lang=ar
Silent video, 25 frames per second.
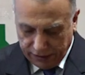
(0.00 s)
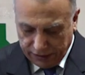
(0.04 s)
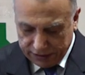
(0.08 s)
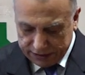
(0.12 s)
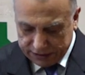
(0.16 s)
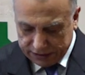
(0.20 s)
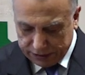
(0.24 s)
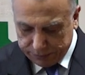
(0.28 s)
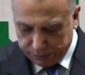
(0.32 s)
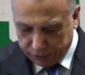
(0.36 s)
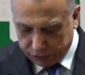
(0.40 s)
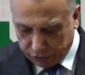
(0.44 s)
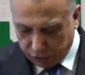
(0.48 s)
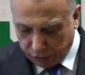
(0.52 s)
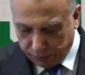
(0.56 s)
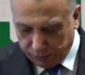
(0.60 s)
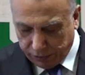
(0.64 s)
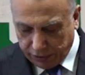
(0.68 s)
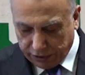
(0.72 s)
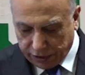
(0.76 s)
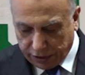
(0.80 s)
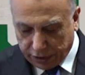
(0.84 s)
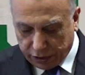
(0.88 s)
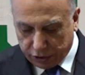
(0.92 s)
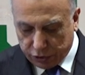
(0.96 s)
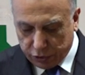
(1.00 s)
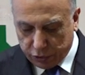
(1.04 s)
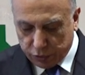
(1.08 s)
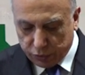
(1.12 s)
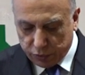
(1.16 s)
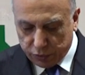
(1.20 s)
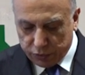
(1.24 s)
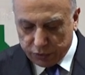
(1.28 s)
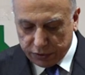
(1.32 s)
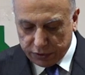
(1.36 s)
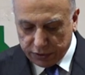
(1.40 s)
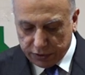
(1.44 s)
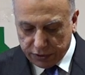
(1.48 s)
هزيمتهم
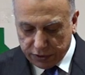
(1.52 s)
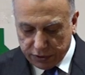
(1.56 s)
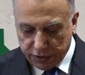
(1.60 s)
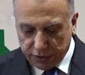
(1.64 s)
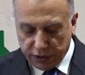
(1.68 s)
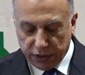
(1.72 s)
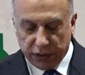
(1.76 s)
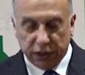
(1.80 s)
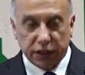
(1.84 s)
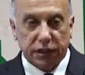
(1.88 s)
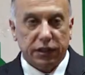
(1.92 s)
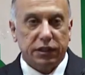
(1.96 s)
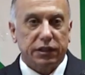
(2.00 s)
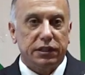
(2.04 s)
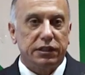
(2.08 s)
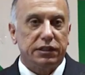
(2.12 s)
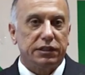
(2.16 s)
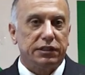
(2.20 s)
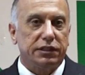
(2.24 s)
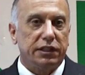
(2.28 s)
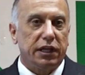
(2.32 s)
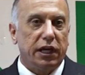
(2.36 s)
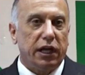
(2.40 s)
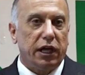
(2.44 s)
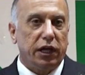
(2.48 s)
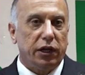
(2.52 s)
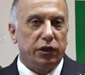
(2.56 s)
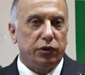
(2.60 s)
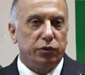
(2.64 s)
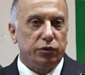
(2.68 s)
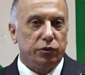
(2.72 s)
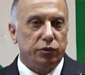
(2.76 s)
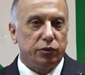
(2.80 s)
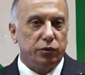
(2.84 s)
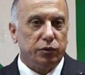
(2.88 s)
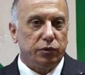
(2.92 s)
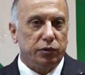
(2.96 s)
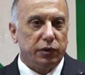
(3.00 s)
العراقيون
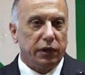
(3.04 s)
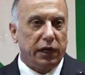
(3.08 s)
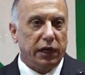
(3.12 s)
ساعدوا